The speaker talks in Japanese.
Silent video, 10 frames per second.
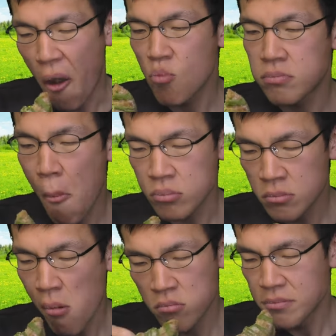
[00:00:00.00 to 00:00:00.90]
うん
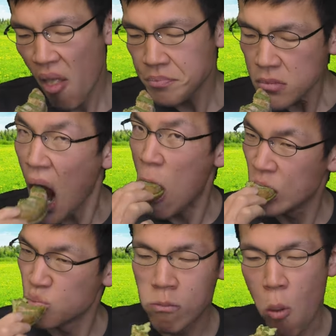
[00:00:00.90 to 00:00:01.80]
と他に
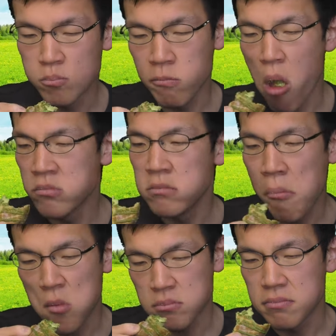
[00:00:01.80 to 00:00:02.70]
何か入れるとしたら
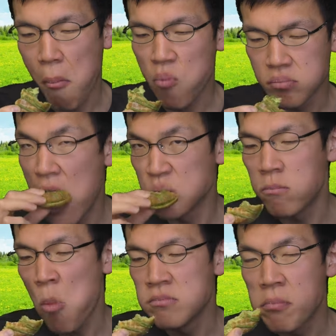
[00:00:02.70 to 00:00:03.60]
どんなのがいいか
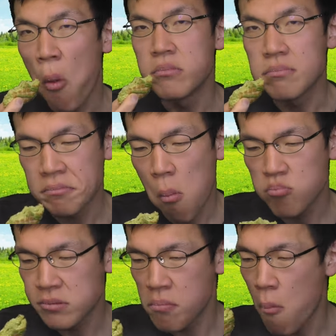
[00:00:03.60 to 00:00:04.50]
なとか
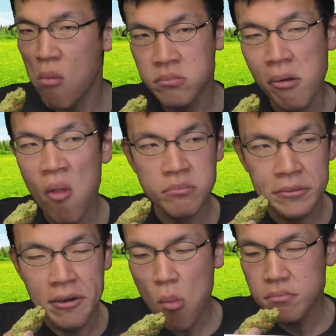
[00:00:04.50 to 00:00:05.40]
ついつい考え
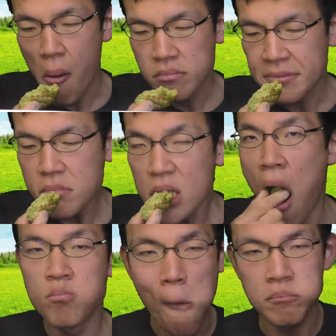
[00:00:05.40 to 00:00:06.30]
ちゃいますねお
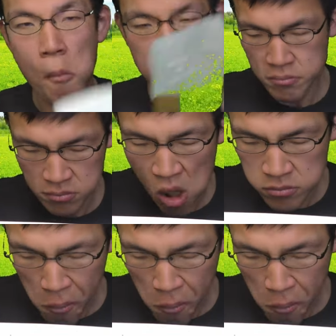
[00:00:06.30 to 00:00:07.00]
茶が美味しいから